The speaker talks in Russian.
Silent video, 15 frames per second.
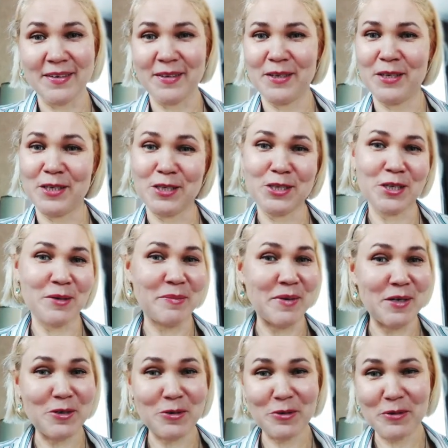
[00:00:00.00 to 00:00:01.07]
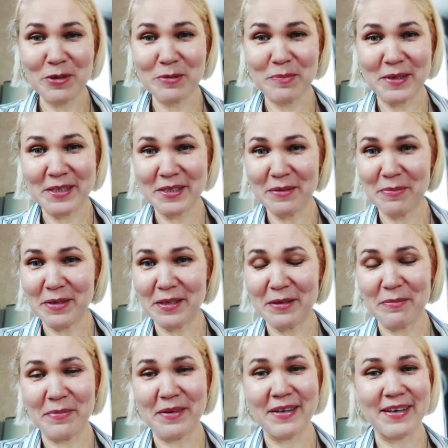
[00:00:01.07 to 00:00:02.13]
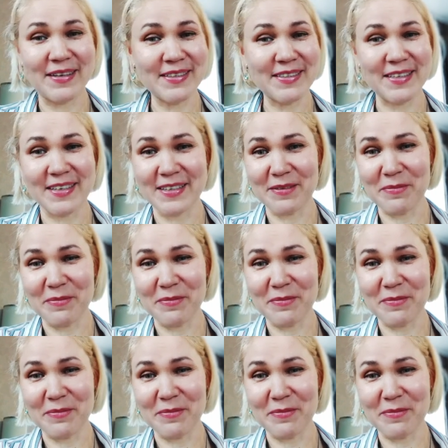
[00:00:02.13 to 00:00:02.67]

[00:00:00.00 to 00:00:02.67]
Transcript: Иночка, большое спасибо тебе, Оксана,